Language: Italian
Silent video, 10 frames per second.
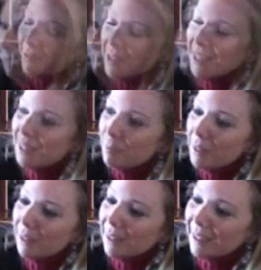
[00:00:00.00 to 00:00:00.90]
Eh,
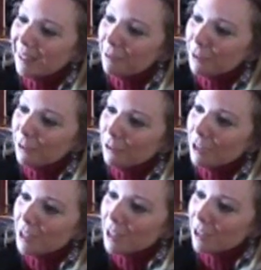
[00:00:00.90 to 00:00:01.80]
evidentemente il fatto
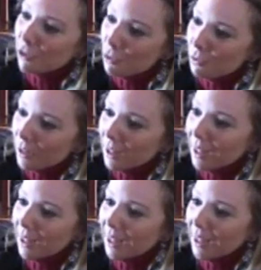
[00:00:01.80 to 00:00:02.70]
di essere
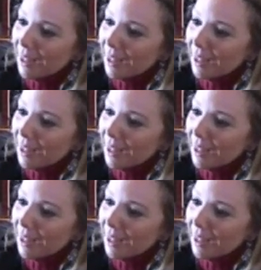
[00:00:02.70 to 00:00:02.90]
giovane,